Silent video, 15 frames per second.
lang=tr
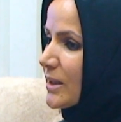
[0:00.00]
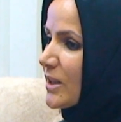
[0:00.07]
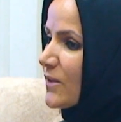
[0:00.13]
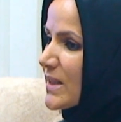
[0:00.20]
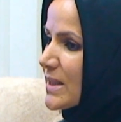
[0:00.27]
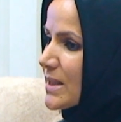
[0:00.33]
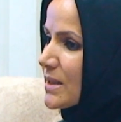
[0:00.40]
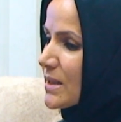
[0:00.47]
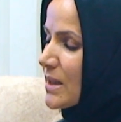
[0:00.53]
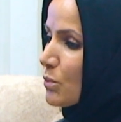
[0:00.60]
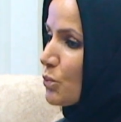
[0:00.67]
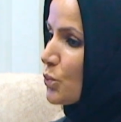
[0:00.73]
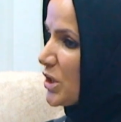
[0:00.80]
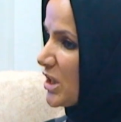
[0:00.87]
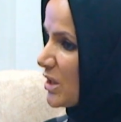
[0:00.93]

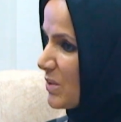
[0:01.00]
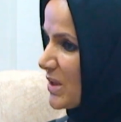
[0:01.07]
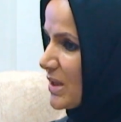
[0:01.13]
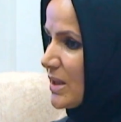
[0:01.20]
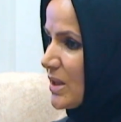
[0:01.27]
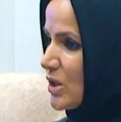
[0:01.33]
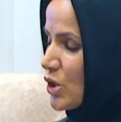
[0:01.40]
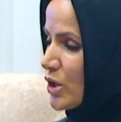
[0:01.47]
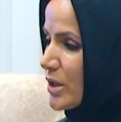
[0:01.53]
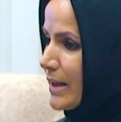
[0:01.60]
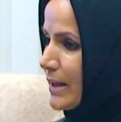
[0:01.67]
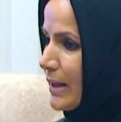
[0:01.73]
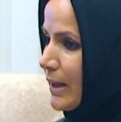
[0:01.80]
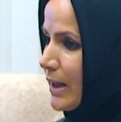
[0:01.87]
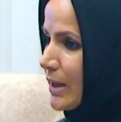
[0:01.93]
kafasında bu gibi
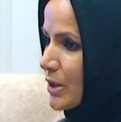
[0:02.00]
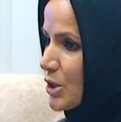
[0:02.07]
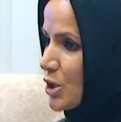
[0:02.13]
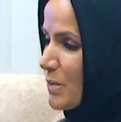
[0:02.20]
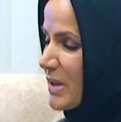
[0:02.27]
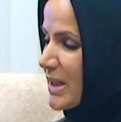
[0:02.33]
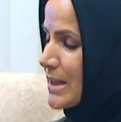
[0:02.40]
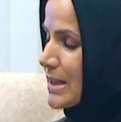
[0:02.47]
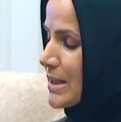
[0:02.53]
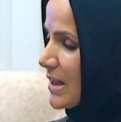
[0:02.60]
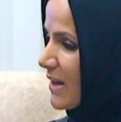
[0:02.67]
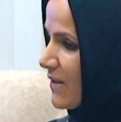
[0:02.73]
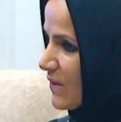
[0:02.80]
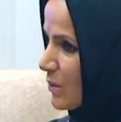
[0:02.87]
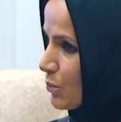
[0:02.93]
işlere kalkışmak
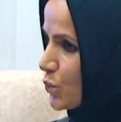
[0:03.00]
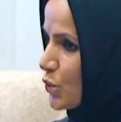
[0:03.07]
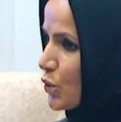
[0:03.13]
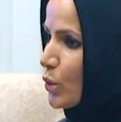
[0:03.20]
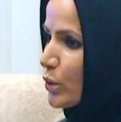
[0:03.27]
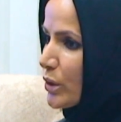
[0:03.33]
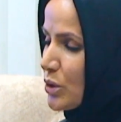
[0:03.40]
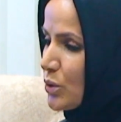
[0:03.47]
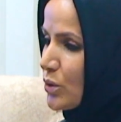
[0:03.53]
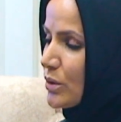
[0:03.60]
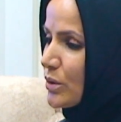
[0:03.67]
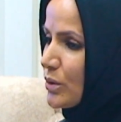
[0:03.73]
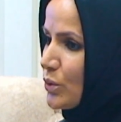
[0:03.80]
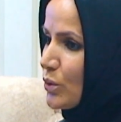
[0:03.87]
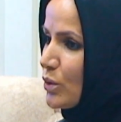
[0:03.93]
isteyen ve bu yolda
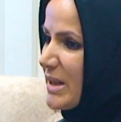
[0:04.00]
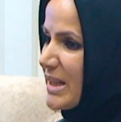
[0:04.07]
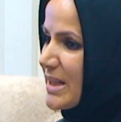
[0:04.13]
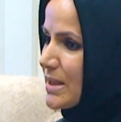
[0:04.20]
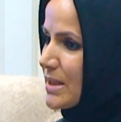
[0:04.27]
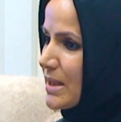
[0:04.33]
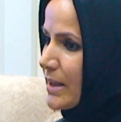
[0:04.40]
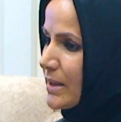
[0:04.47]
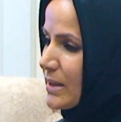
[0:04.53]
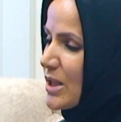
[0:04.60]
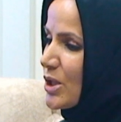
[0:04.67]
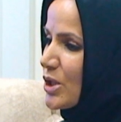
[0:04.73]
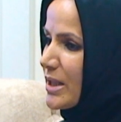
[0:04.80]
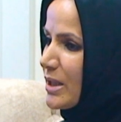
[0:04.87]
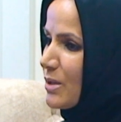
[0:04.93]
yürümek isteyen
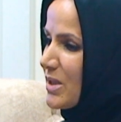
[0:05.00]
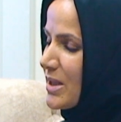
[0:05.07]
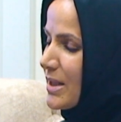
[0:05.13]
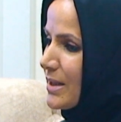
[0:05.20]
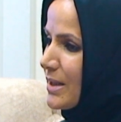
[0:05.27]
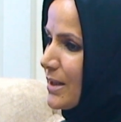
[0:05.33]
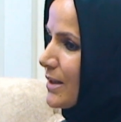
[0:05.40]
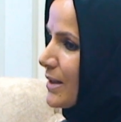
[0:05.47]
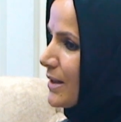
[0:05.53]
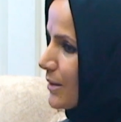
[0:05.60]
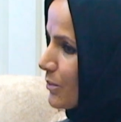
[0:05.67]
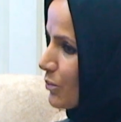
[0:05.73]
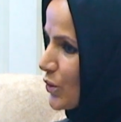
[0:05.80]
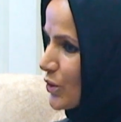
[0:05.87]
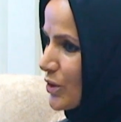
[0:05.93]
gençlerimize de
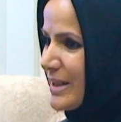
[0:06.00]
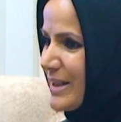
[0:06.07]
Buyurun